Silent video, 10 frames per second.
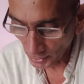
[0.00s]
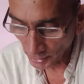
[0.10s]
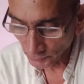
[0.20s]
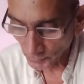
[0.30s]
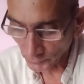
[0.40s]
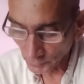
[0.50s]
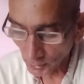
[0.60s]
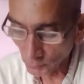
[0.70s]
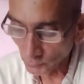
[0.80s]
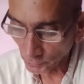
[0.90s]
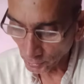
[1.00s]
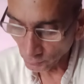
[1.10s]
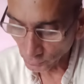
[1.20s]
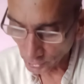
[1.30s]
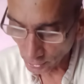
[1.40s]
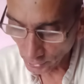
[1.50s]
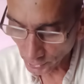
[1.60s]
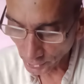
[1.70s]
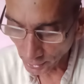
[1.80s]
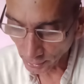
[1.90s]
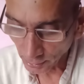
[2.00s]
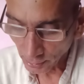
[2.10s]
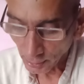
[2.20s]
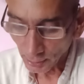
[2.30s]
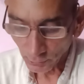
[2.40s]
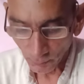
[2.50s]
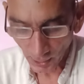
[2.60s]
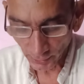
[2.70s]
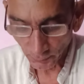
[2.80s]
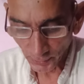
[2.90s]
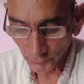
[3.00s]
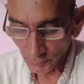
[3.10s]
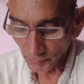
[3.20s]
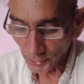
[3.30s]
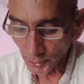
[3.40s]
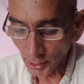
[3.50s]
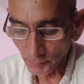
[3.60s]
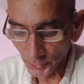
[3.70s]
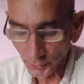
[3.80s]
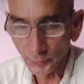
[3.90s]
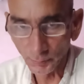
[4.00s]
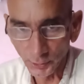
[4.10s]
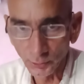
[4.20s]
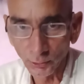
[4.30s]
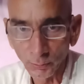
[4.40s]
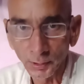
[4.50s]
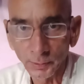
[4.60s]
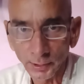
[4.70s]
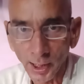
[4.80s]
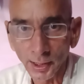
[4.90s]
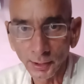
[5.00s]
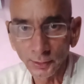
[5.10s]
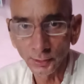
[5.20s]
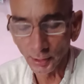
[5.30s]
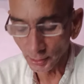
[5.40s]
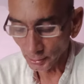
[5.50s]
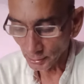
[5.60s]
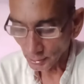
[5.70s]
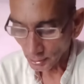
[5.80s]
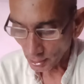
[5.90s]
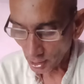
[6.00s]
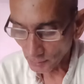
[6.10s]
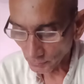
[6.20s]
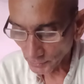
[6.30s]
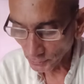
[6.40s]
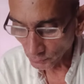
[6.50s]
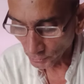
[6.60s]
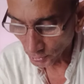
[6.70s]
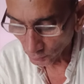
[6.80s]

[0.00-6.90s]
पांच प्रश्न और उनके उत्तर लिखिए तो पांच प्रश्न मैंने अभी इस वीडियो में बताए ही हैं आप वही उनके